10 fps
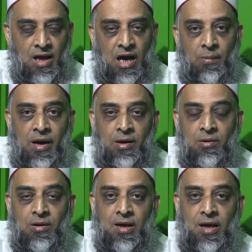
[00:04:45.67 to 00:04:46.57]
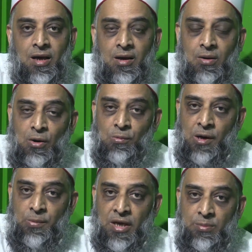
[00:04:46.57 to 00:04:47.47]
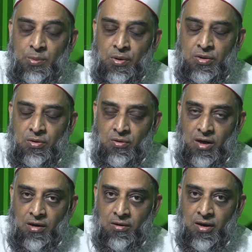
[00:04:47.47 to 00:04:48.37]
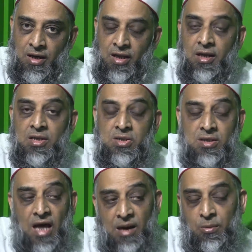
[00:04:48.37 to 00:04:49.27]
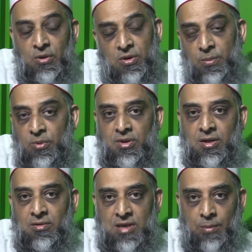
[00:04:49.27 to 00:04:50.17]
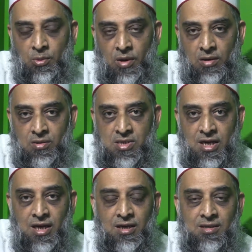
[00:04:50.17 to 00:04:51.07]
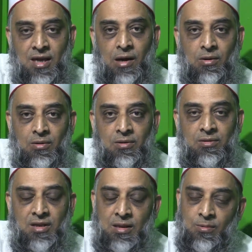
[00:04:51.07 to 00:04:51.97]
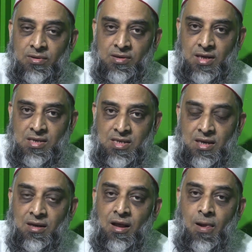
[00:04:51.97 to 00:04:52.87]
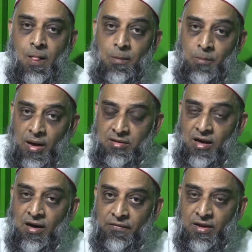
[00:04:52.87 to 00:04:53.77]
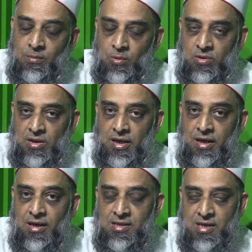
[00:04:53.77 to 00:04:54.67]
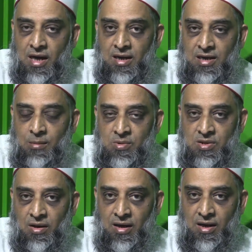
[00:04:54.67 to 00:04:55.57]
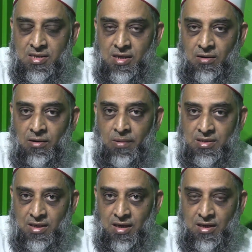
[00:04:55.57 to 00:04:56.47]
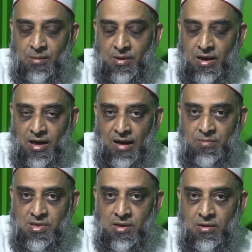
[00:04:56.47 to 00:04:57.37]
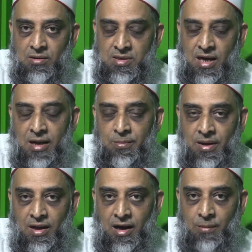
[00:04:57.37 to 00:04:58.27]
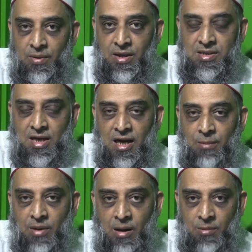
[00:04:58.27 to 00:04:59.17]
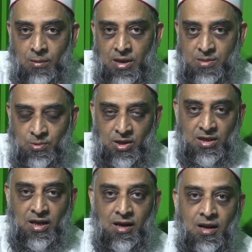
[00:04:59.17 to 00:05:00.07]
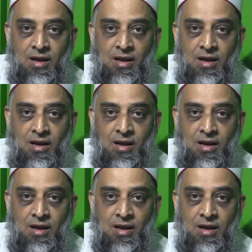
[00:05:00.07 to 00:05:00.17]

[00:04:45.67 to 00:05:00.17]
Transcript: কাবাগরকে কোনোভাবেই বিভক্ত করা হয়নি তার বক্তব্য থেকেও যা প্রমাণ হচ্ছে তা হলো তিনি বলতে চাচ্ছেন মাতাফের মধ্যে চারটা মুসাল্লা ছিল বা চারটা মেহরাব ছিল চার মেহরাবে চার ইমাম নামাজ পড়াতেন